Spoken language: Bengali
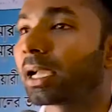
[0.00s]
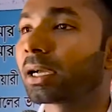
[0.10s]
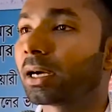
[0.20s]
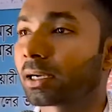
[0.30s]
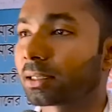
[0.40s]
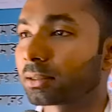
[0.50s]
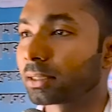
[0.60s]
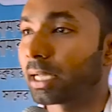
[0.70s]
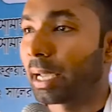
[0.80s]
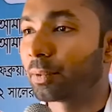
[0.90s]
অ্যাঙ্গার
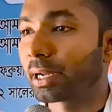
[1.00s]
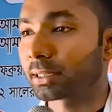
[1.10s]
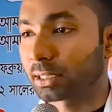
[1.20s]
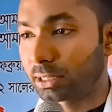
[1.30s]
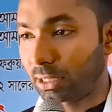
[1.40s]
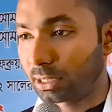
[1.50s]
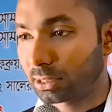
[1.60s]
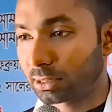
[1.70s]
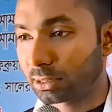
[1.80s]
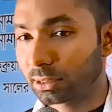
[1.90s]
এমন একটা জিনিস
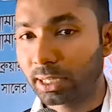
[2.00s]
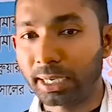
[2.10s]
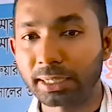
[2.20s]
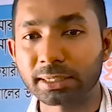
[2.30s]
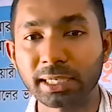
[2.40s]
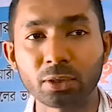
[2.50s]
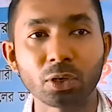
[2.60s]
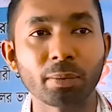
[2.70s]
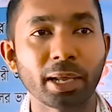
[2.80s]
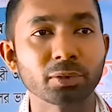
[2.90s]
এটা যে
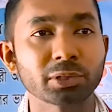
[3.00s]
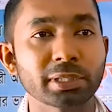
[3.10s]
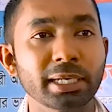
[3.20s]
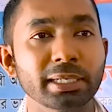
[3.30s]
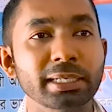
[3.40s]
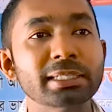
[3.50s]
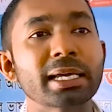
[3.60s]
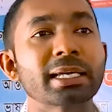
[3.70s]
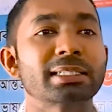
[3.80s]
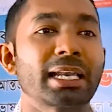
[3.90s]
কোনো মানুষকে
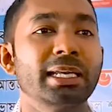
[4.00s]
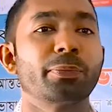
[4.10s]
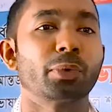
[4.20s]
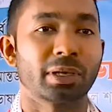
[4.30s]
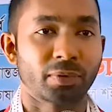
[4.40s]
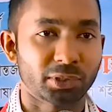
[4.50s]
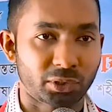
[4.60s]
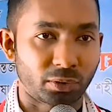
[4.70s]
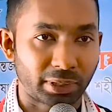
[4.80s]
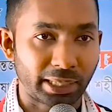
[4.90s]
নিজেকে জ্বালিয়ে পুড়িয়ে ভস্য
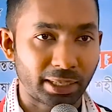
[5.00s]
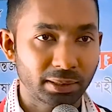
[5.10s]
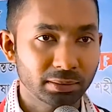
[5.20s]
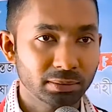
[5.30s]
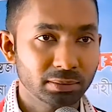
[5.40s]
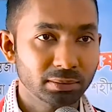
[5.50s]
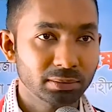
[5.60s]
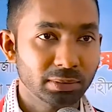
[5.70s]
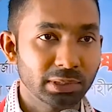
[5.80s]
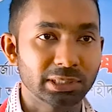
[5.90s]
করে দেয়
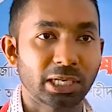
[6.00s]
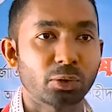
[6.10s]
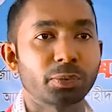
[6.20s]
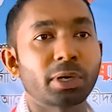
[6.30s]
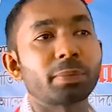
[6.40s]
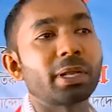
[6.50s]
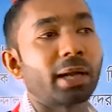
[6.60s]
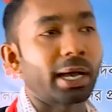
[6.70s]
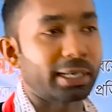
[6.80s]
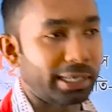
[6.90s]
যার উপরে আপনি
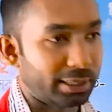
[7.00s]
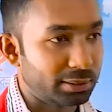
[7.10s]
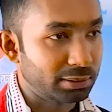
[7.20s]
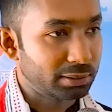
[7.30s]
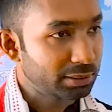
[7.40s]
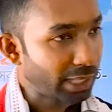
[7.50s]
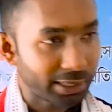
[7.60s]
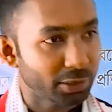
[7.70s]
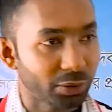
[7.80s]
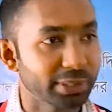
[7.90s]
রাগলেন তার
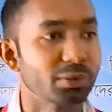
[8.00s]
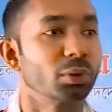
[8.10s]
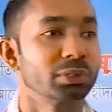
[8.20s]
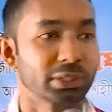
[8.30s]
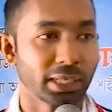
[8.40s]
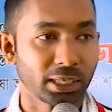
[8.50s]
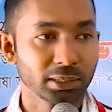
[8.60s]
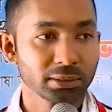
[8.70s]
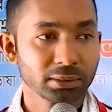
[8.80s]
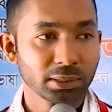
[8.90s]
কিন্তু কিছু হচ্ছে না
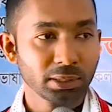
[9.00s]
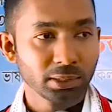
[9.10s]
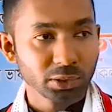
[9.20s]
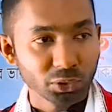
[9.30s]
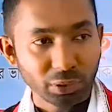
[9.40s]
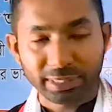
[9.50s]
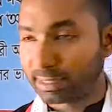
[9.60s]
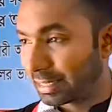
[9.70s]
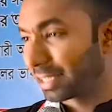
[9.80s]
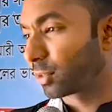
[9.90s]

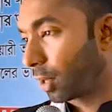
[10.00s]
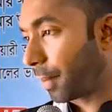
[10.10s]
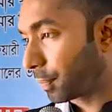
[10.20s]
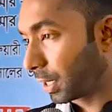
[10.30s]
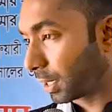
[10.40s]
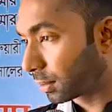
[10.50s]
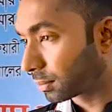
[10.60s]
জ্বলতেছেন কিন্তু আপনি